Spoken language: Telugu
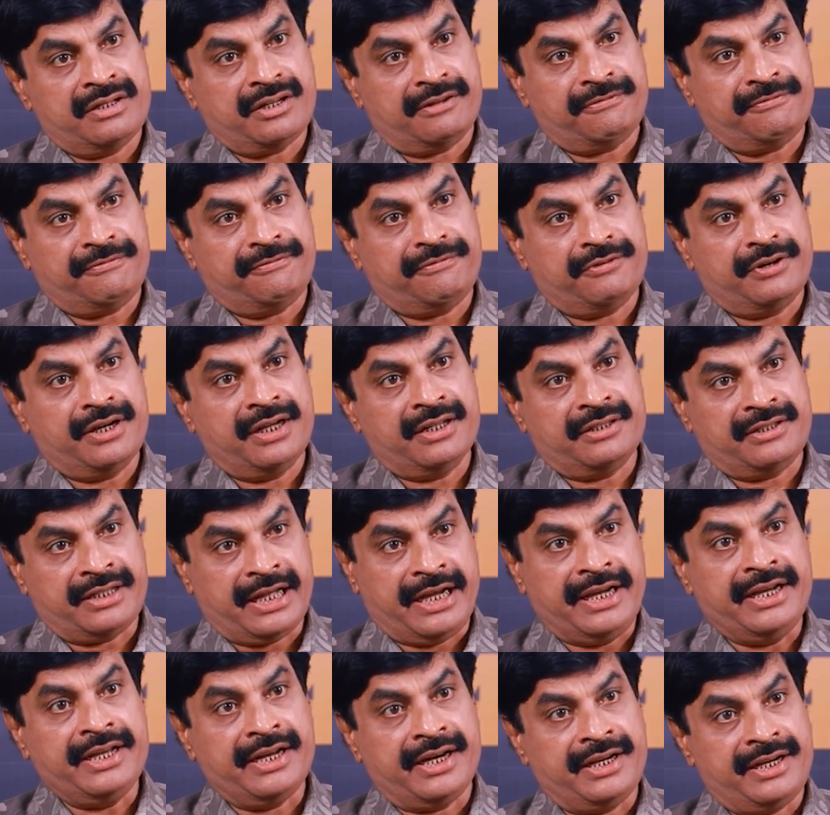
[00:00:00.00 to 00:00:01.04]
టఫ్గా
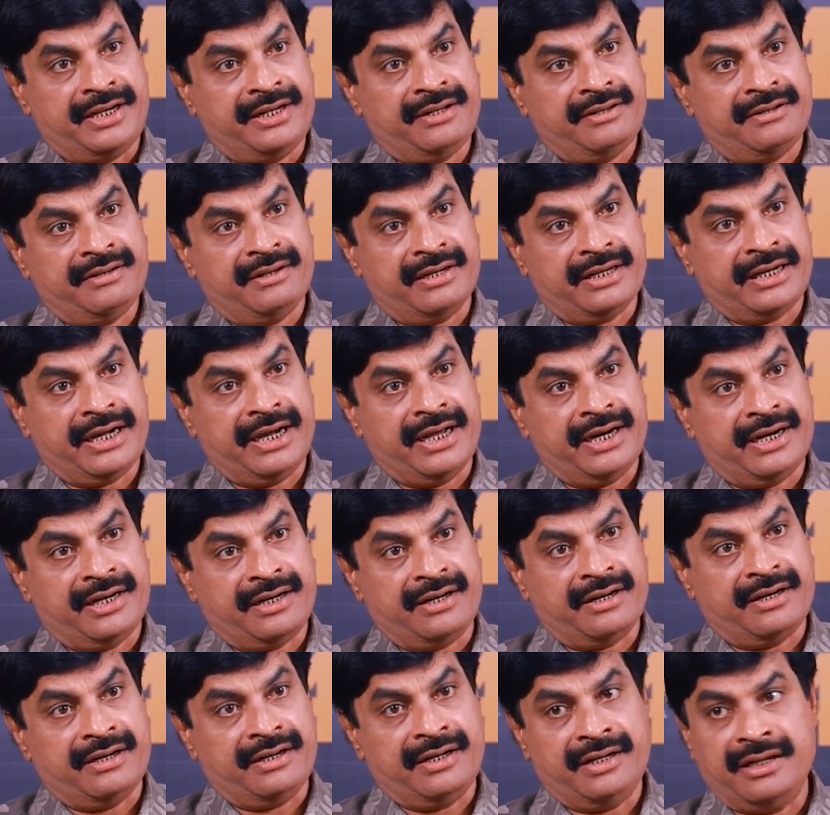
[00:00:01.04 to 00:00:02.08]
తయారయ్యి ఆ
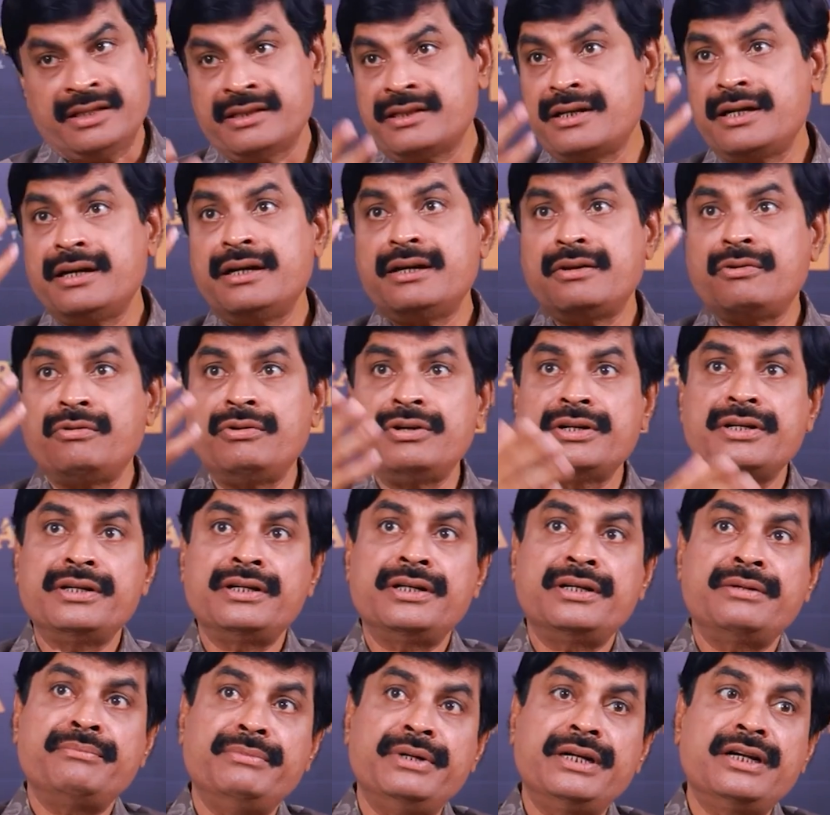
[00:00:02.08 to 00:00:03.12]
క్యారెక్టర్ని అందుకంటే కొన్ని
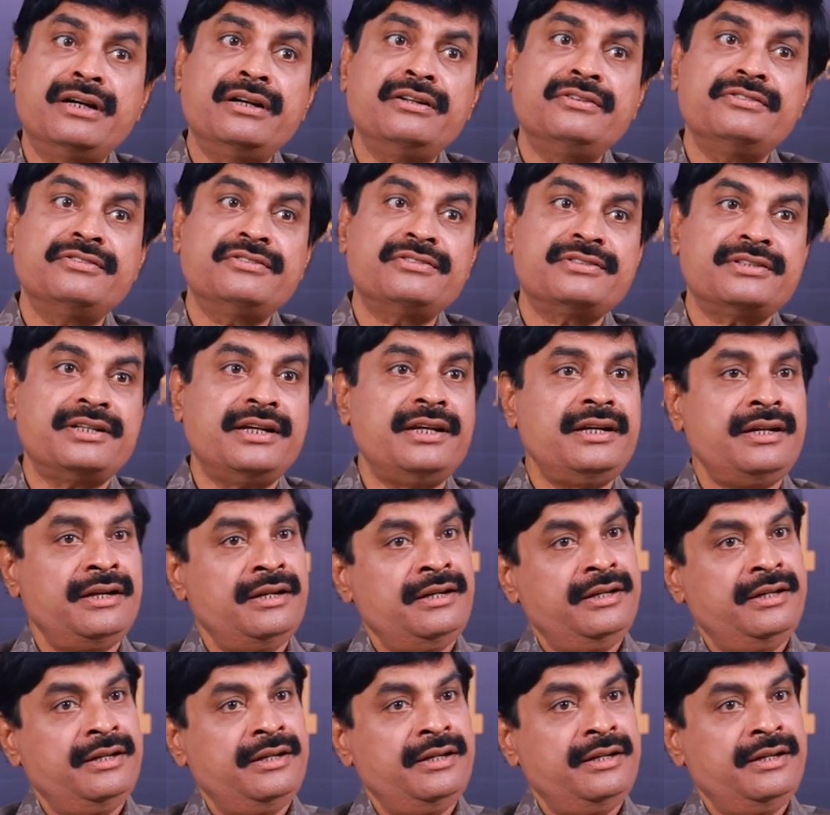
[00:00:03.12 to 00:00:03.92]
బిట్లు చూస్తే